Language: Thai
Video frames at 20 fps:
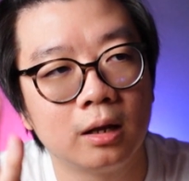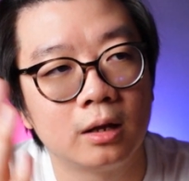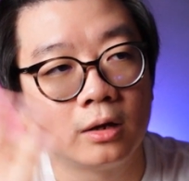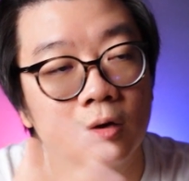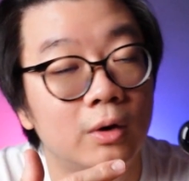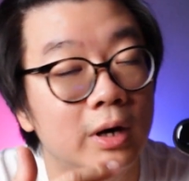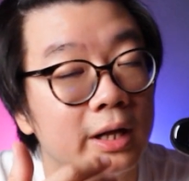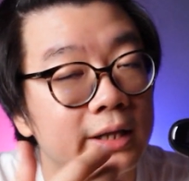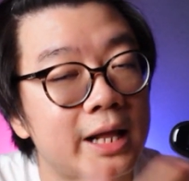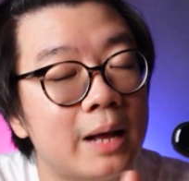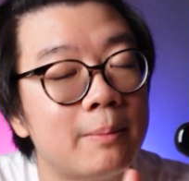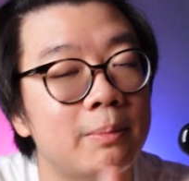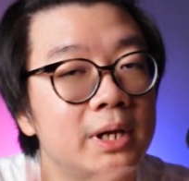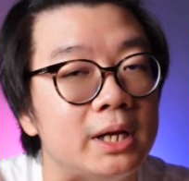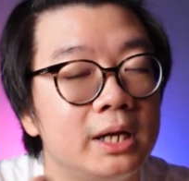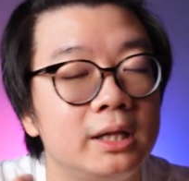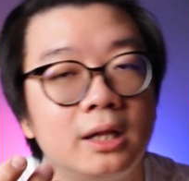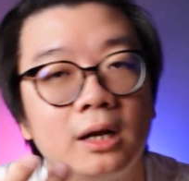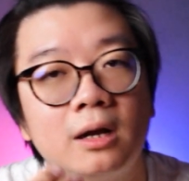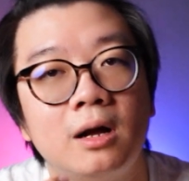โทรศัพท์หรือ
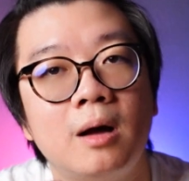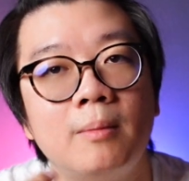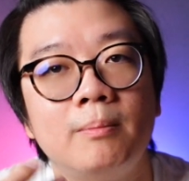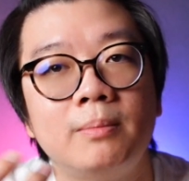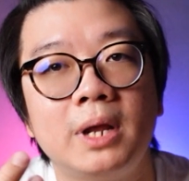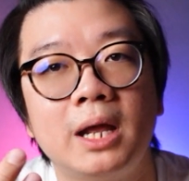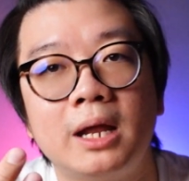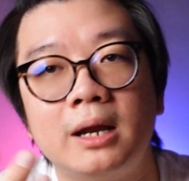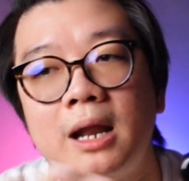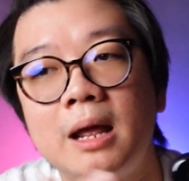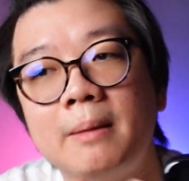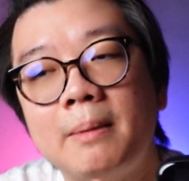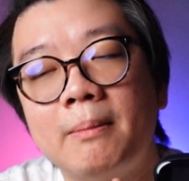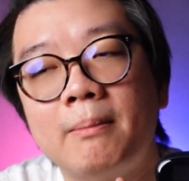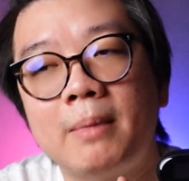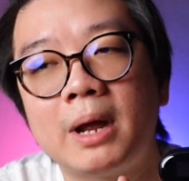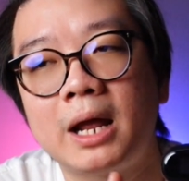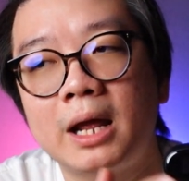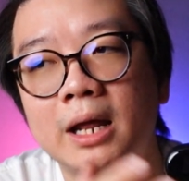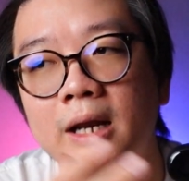อินเตอร์คอมเนี่ยได้ประ
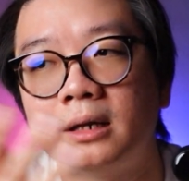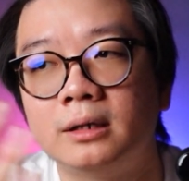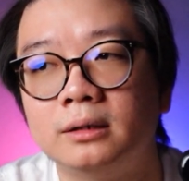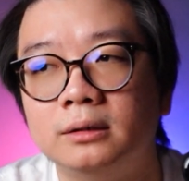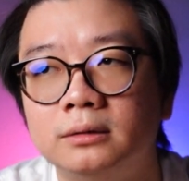มาณ